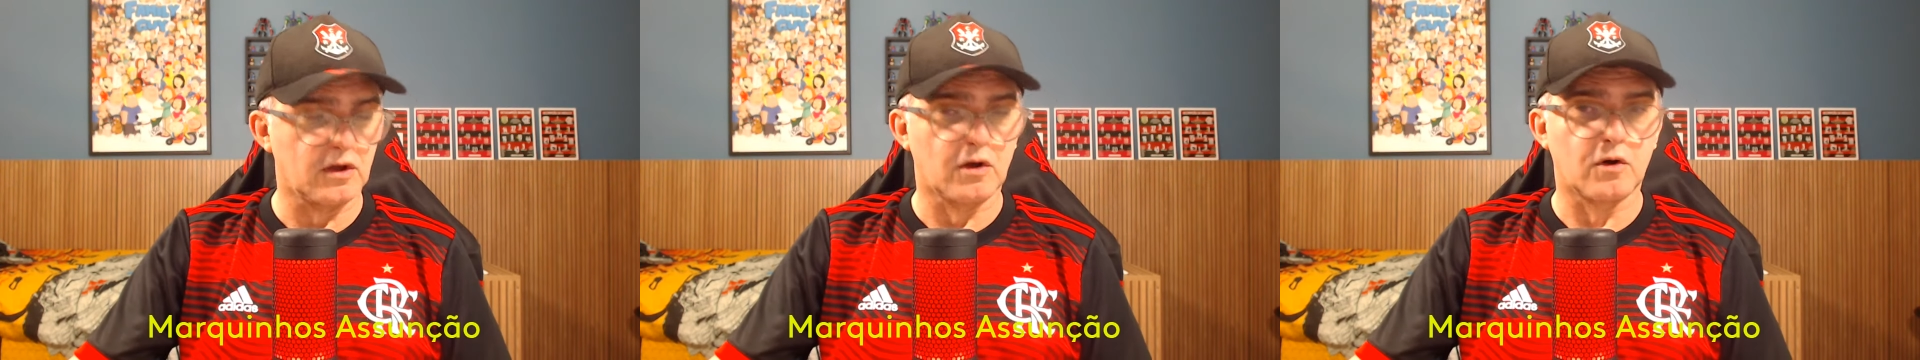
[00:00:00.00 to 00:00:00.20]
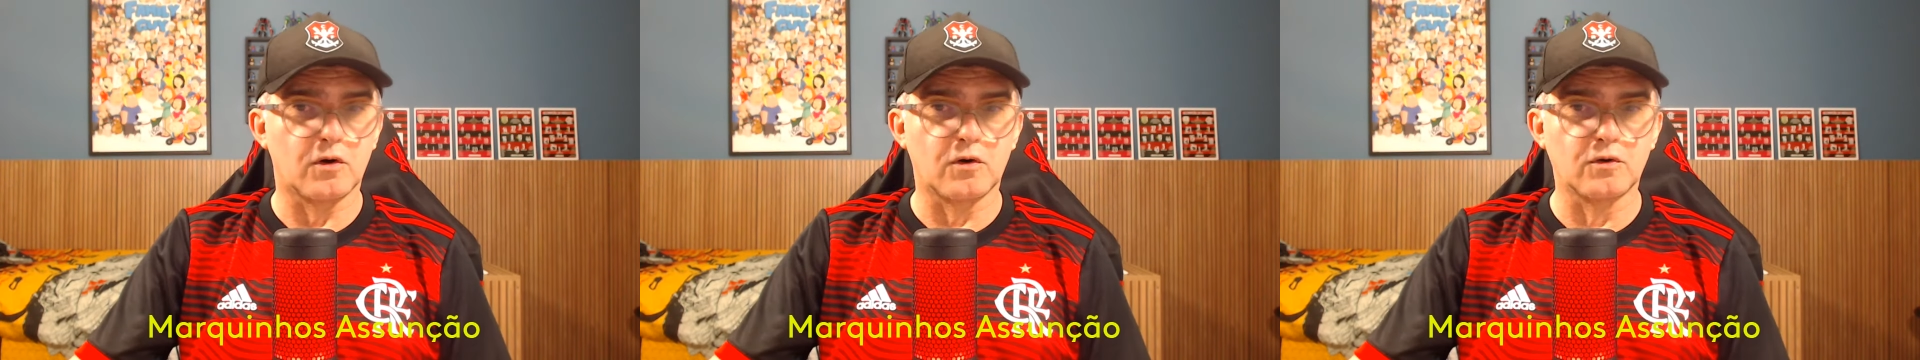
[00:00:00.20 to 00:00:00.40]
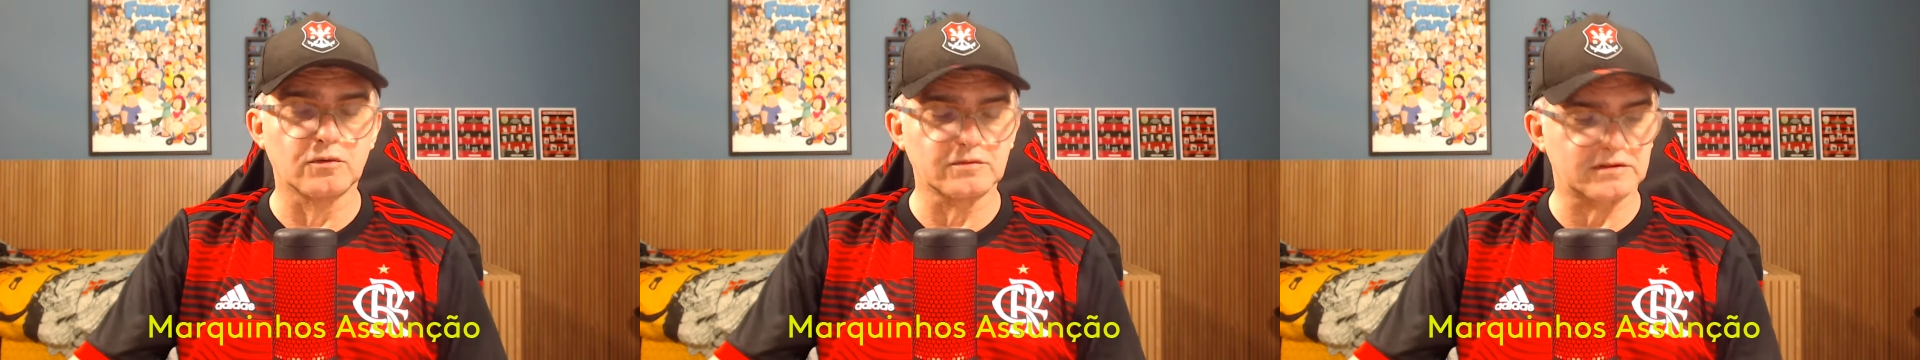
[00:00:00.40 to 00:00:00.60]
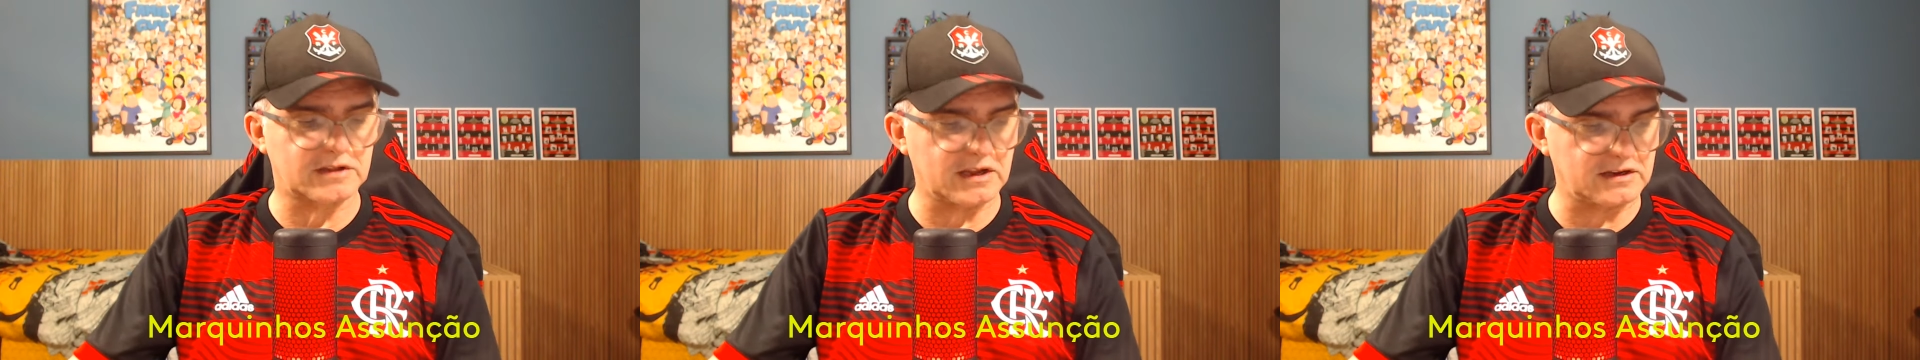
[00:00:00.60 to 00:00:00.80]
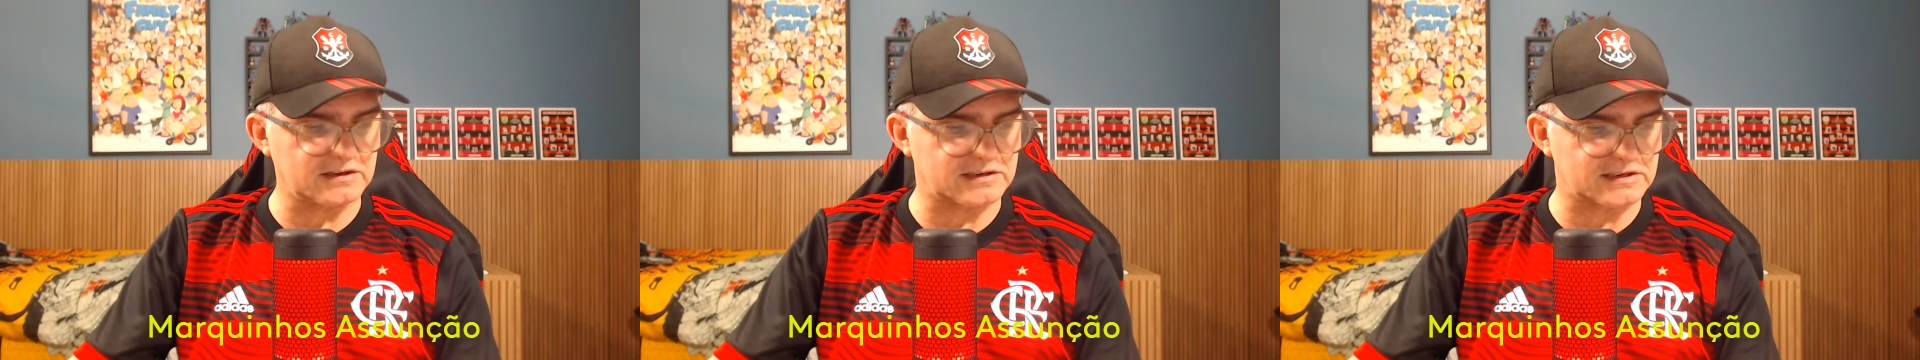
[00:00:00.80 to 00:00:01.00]

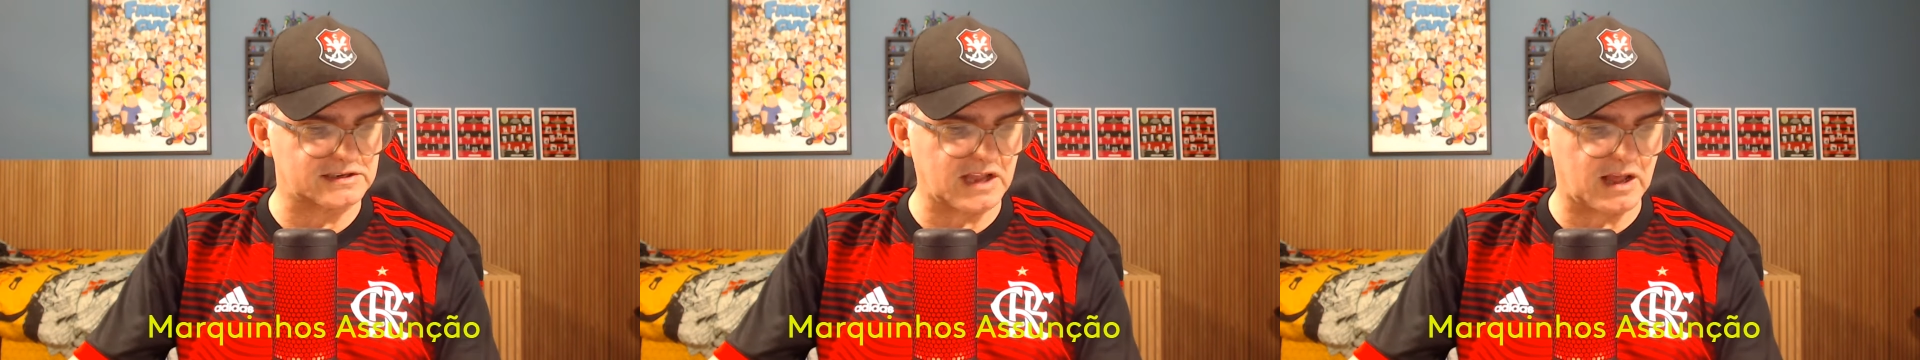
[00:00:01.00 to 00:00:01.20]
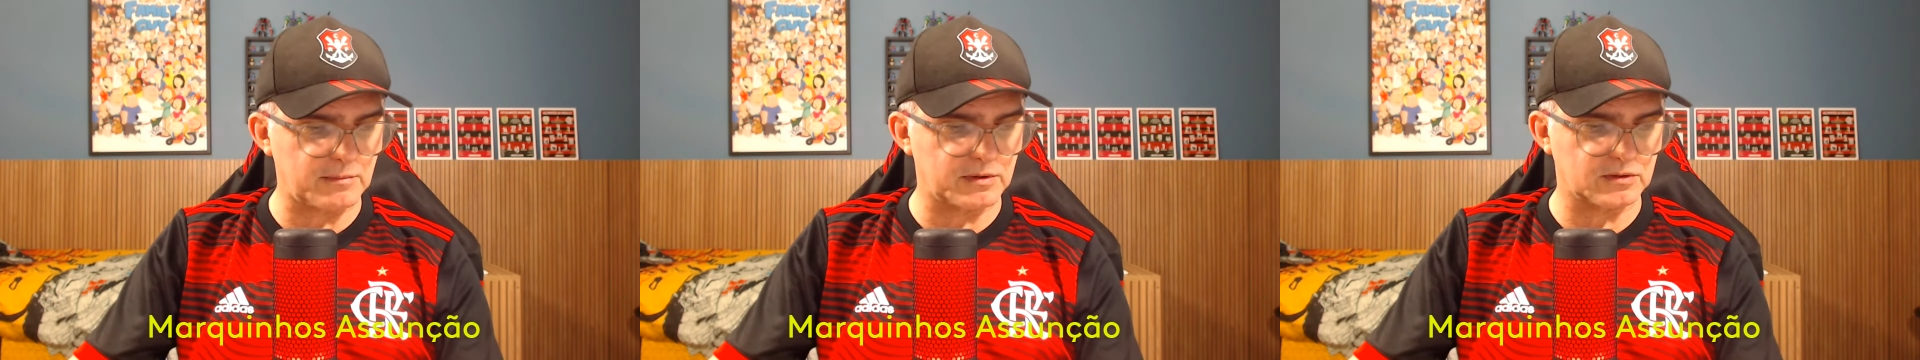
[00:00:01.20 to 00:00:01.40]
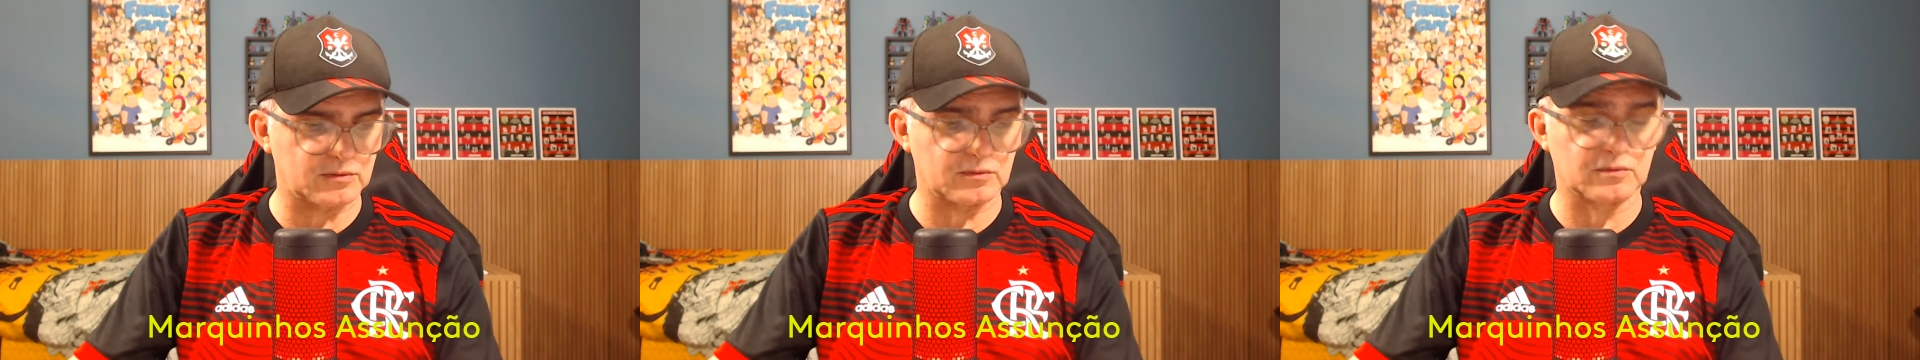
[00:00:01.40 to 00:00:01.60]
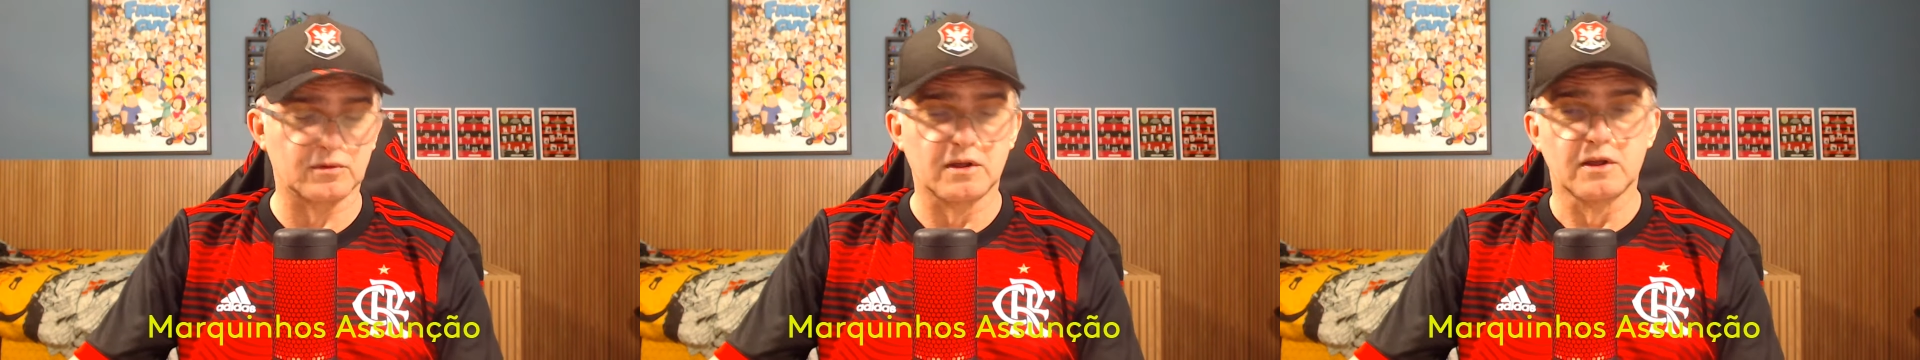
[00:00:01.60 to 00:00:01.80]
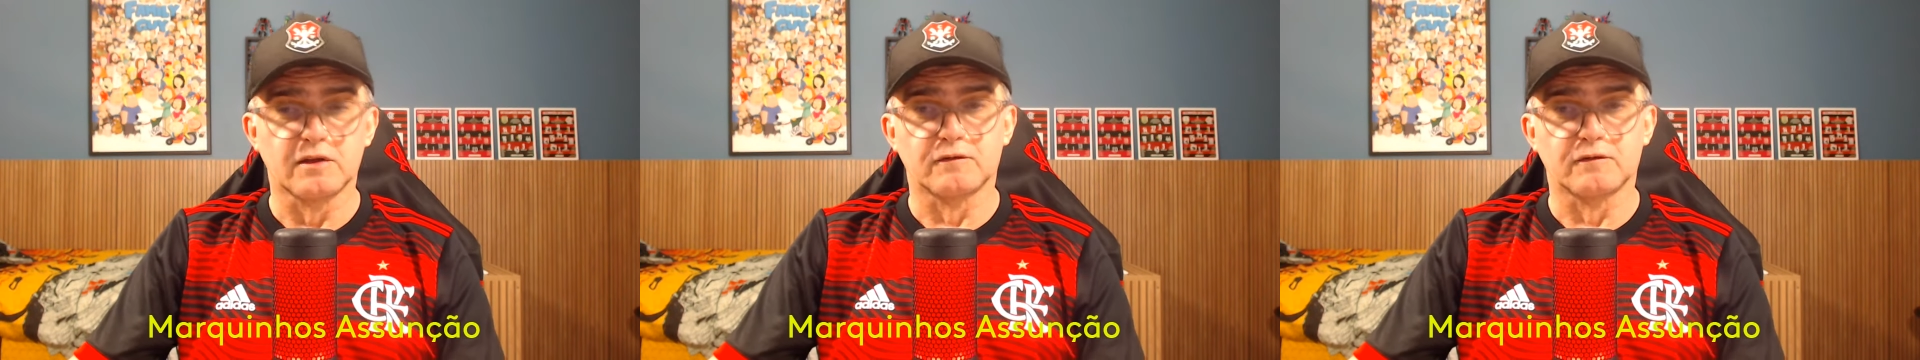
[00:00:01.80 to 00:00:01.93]
ontem, sábado.